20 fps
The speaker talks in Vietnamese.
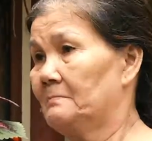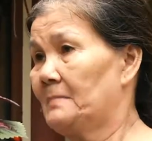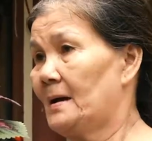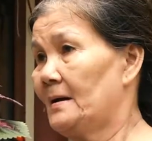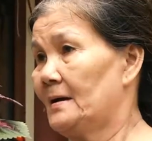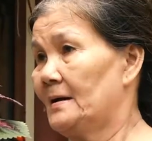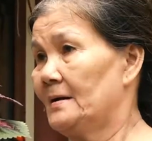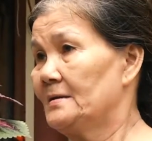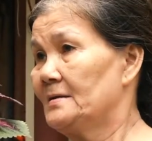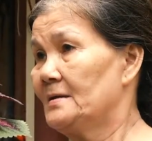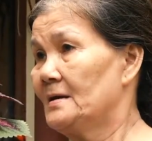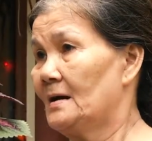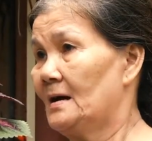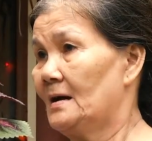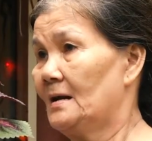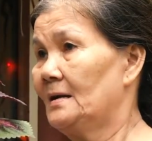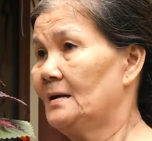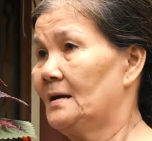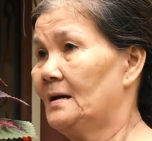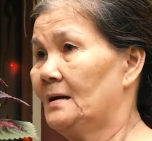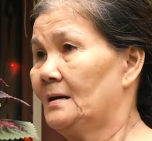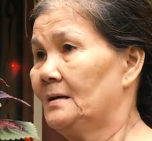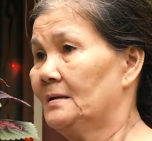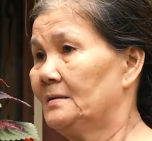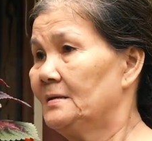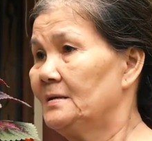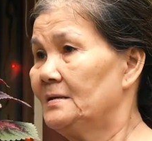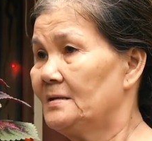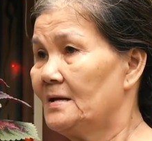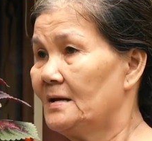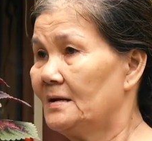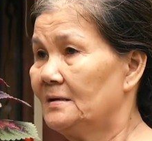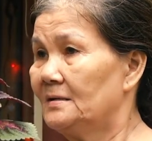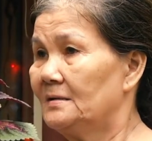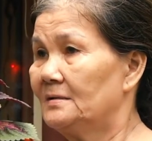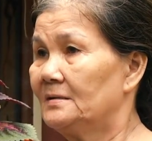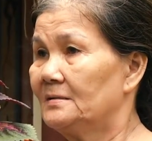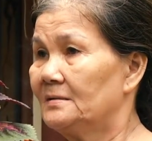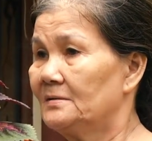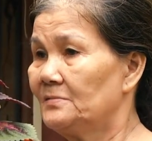mẹ ở nhà là đi
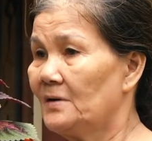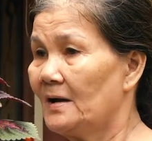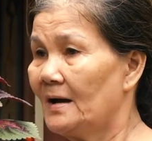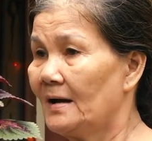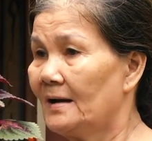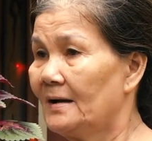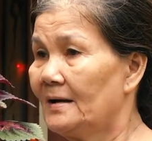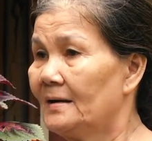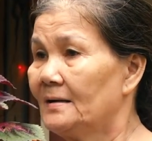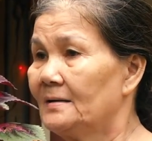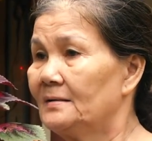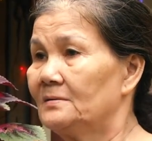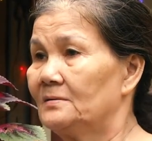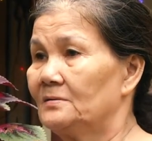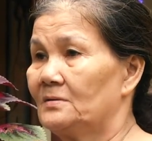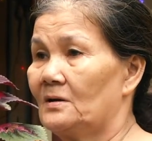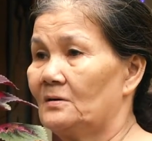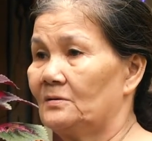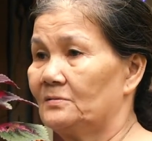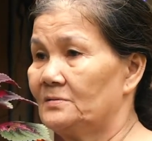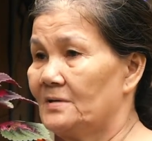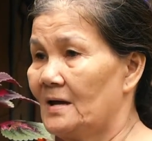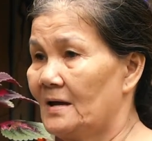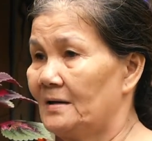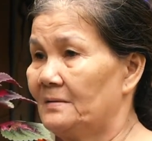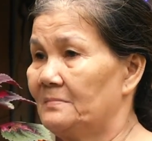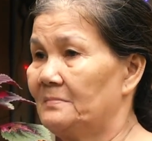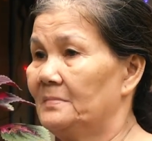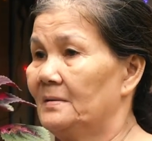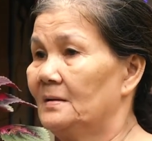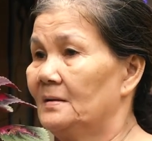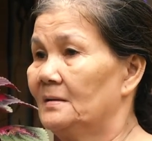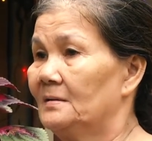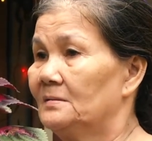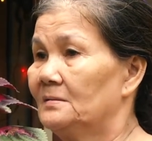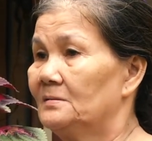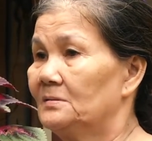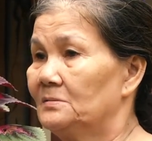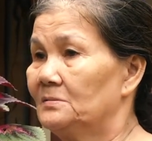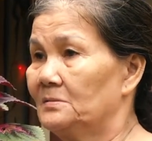chợ nấu ăn dọn dẹp
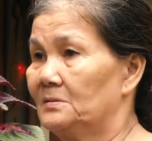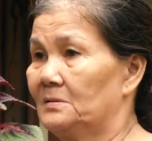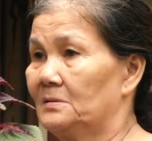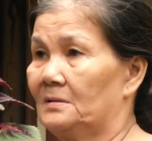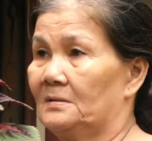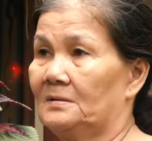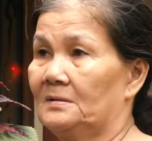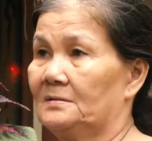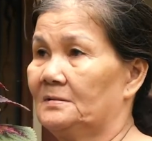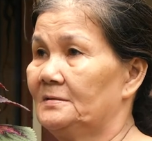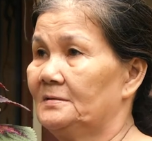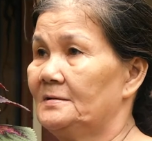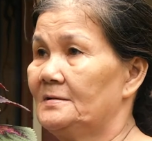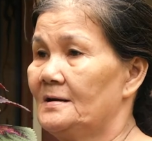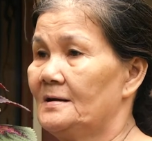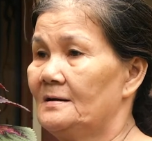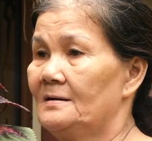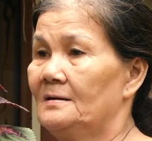rồi rá